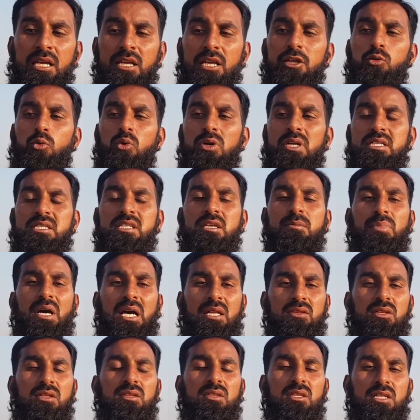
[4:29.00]
ये थोड़ी सी
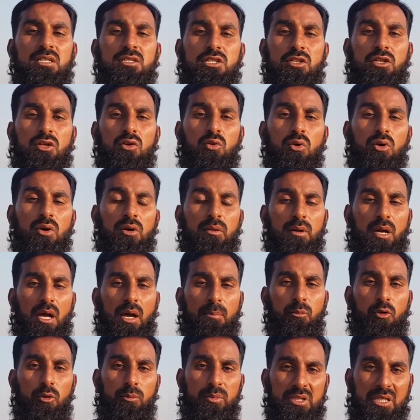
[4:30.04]
बातें थी जिनको
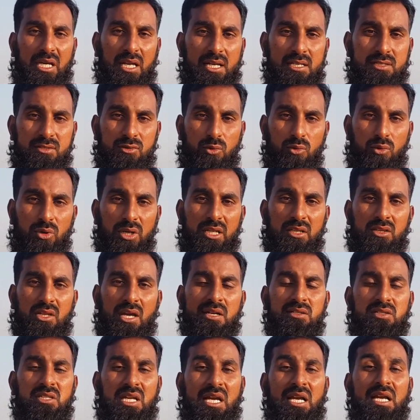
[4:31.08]
आपको बताना ज़रूरी
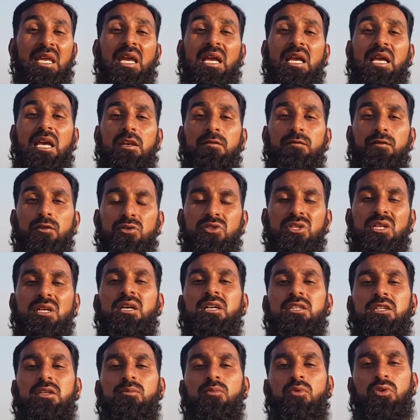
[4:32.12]
था ताकि ये कन्फ्यूजन
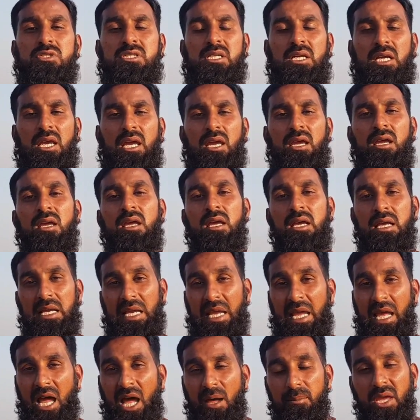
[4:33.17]
ख़त्म हो सके
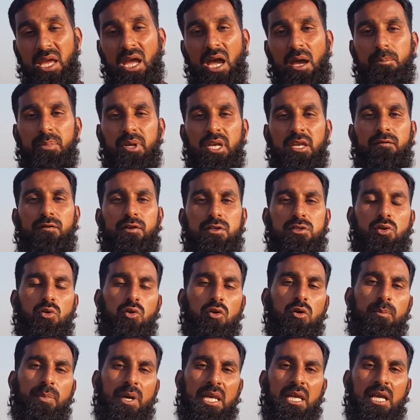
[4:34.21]
कि हमें अपनी फसलों
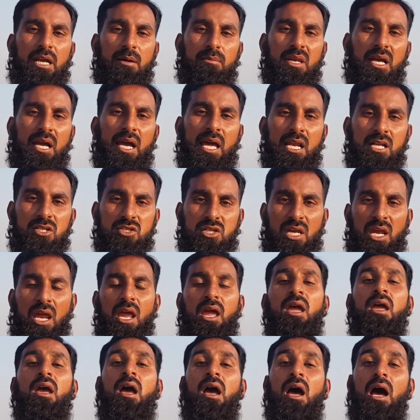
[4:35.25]
को पानी कब लगाना
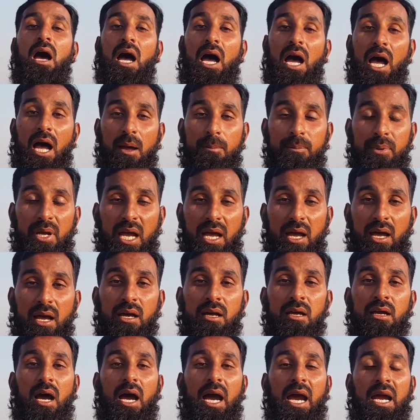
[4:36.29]
चाहिए आपका
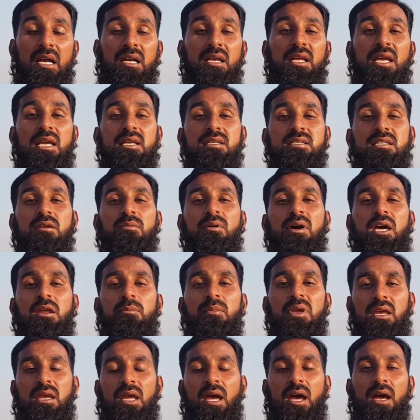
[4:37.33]
आइडिया इसके बारे
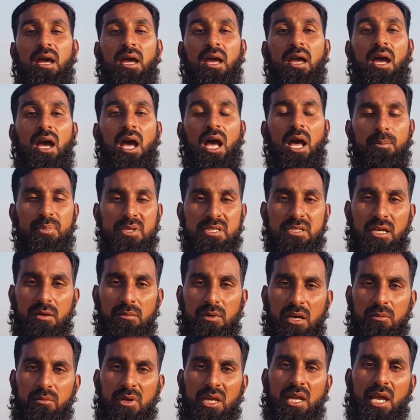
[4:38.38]
में क्या है आप इसके
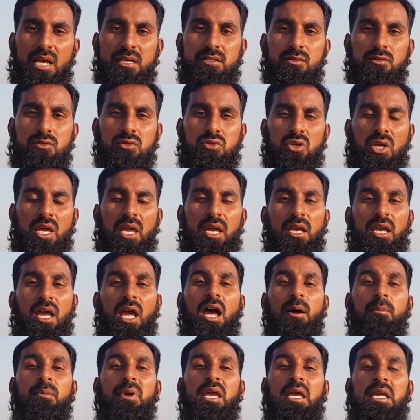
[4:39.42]
बारे में क्या सोचते हैं कि
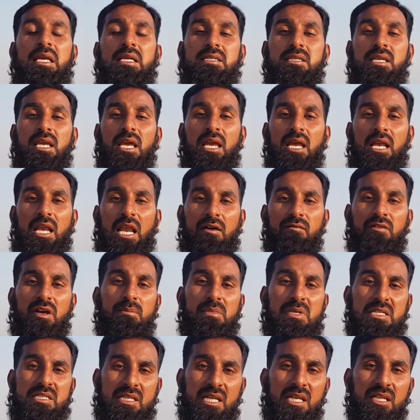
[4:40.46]
हमें इसके अलावा
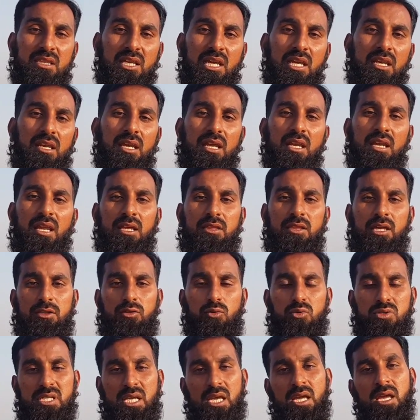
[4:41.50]
मज़ीद किन किन
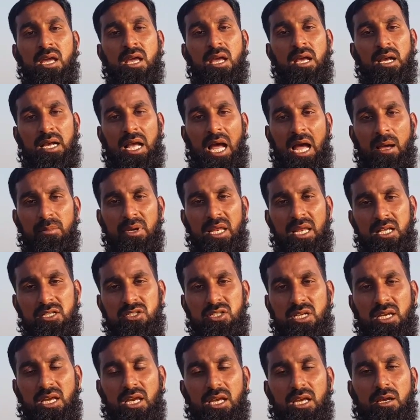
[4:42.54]
एहतियातों से काम लेना
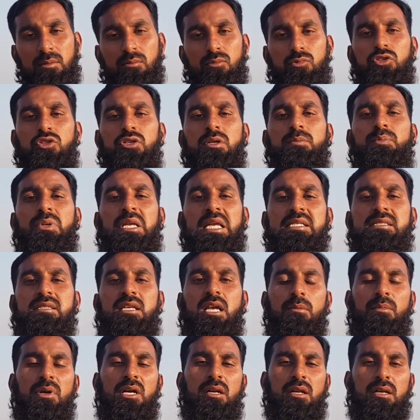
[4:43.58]
चाहिए या मुझे प्लीज़
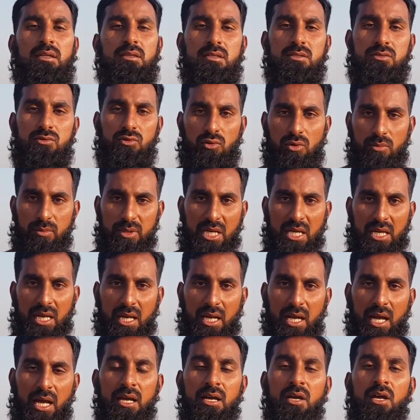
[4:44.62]
कमेंट के अंदर ज़रूर
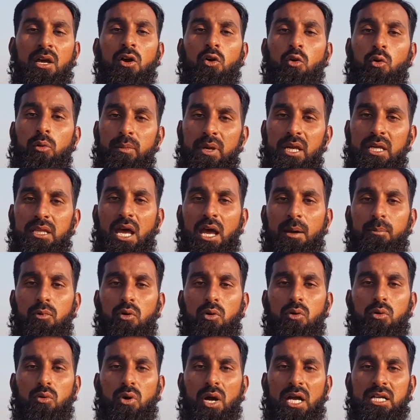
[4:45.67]
बताइएगा उम्मीद है आप
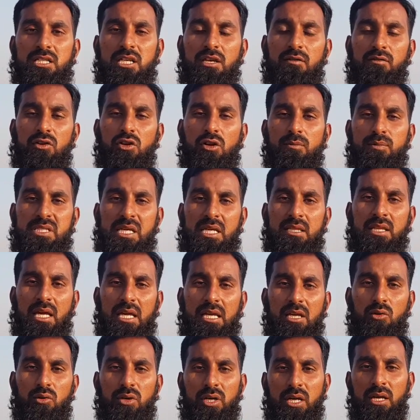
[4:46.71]
लोगों को आज की वीडियो पसंद
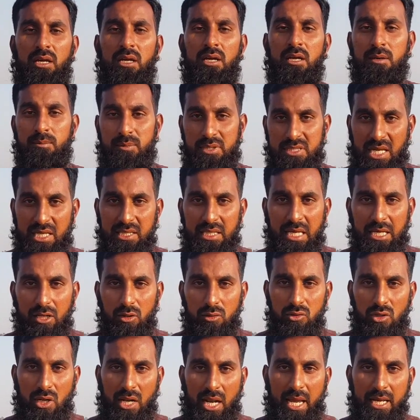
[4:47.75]
आई होगी पसंद आई
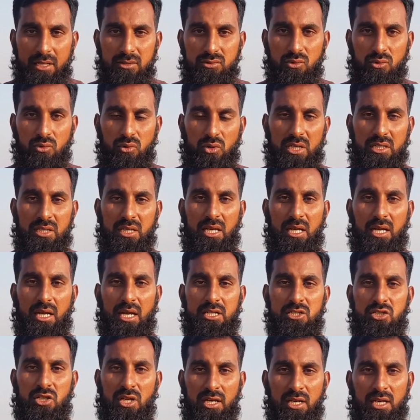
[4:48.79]
हो तो लाइक ज़रूर
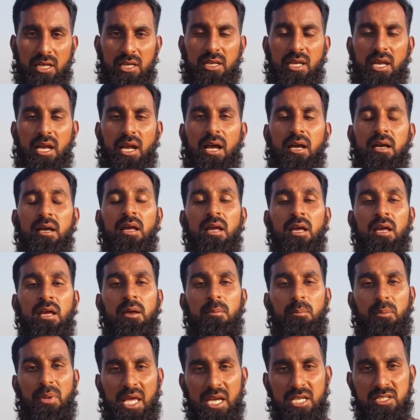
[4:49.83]
कीजिएगा शेयर कीजिएगा
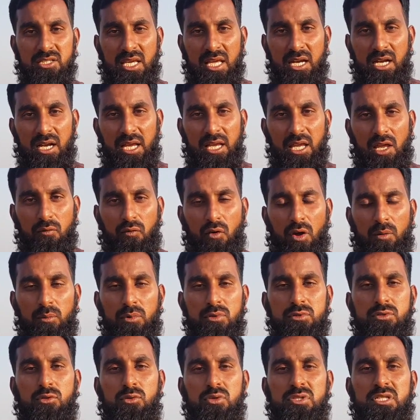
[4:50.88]
मेरे चैनल आयर फार्म
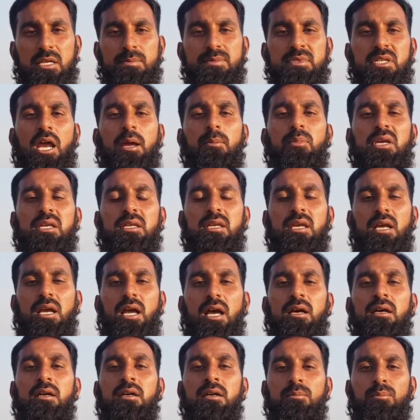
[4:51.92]
को ज़रूर सब्सक्राइब
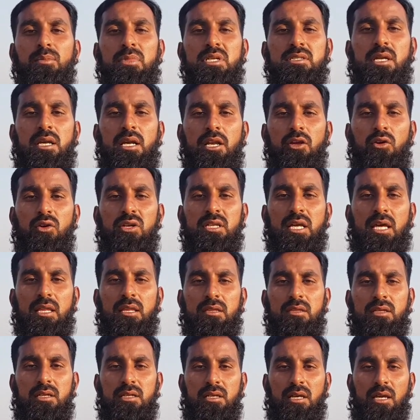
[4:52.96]
कीजिएगा मज़र अली को
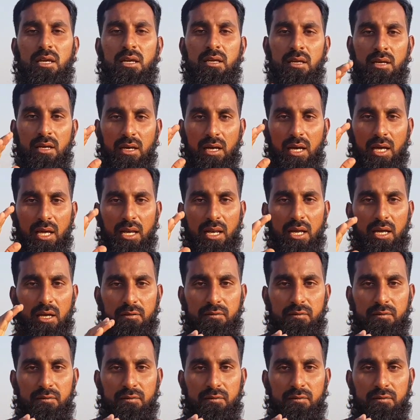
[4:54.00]
इजाज़त दीजिए अल्लाह